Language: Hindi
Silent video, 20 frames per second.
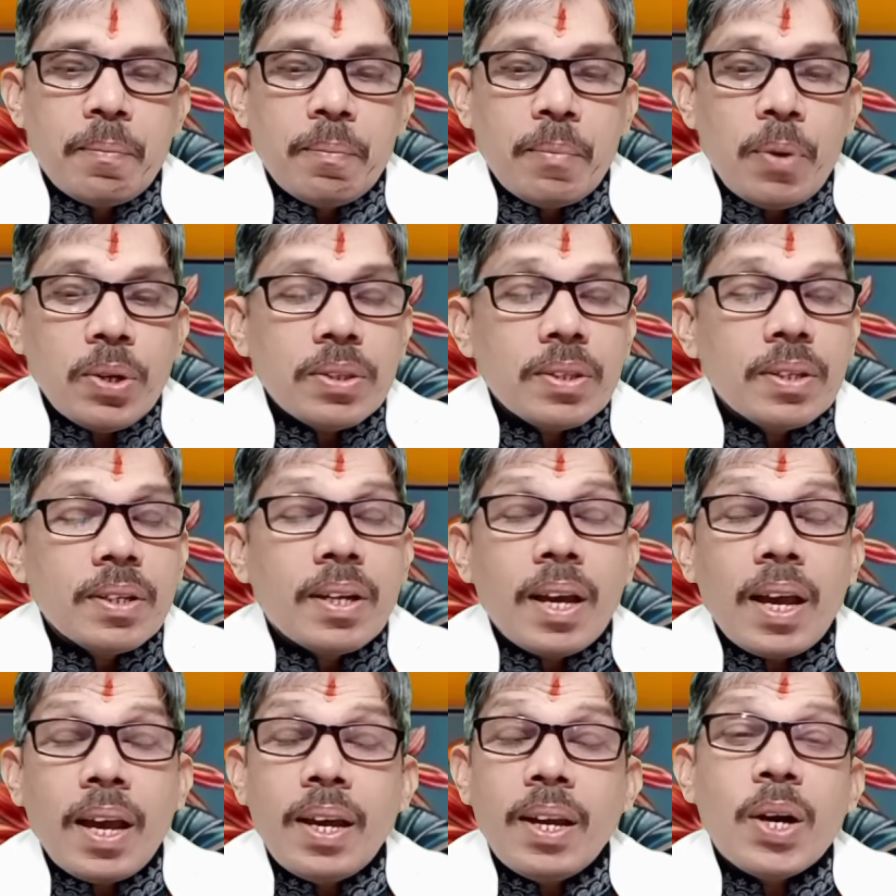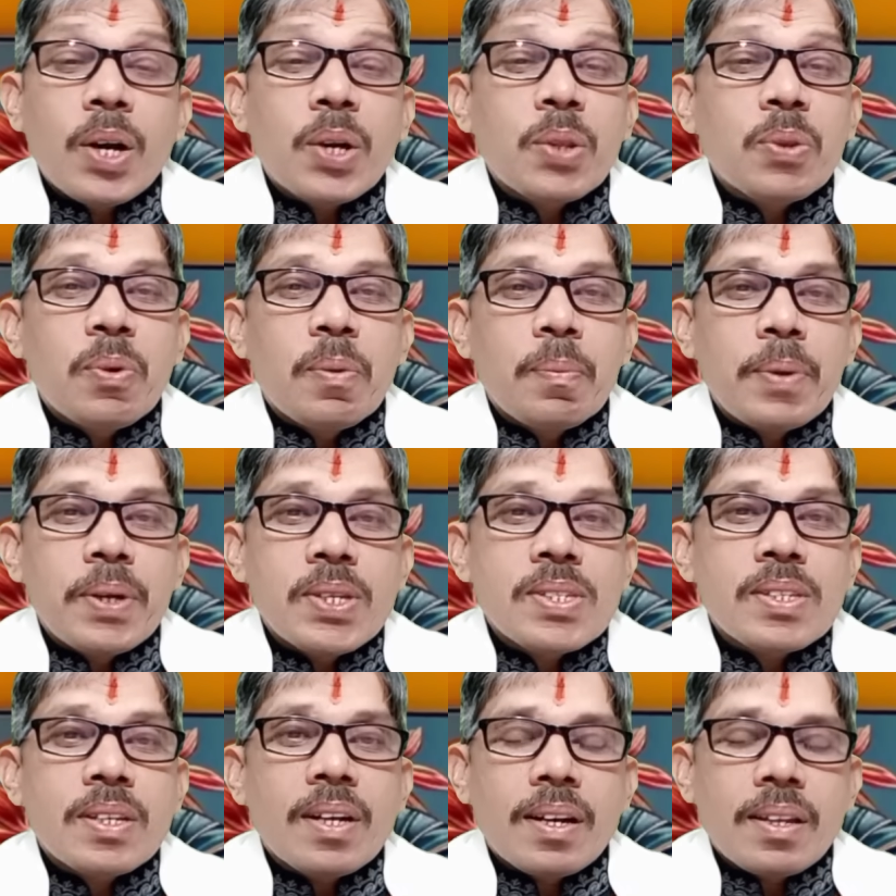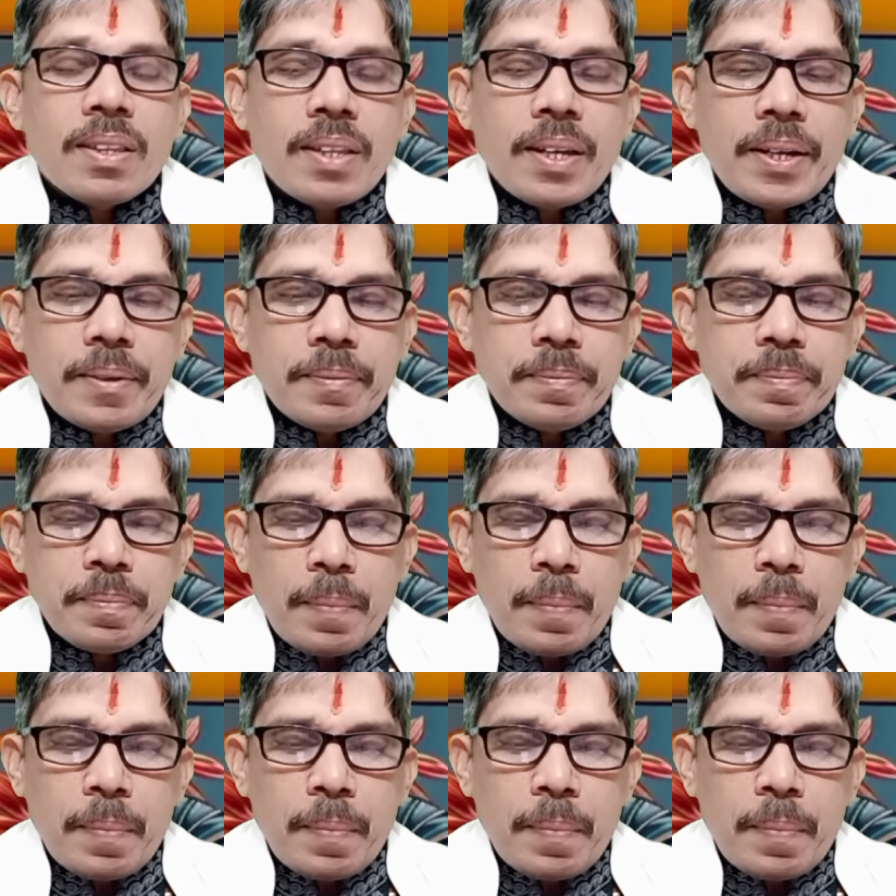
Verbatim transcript: बहुत गहन अर्थों में इसका अर्थ है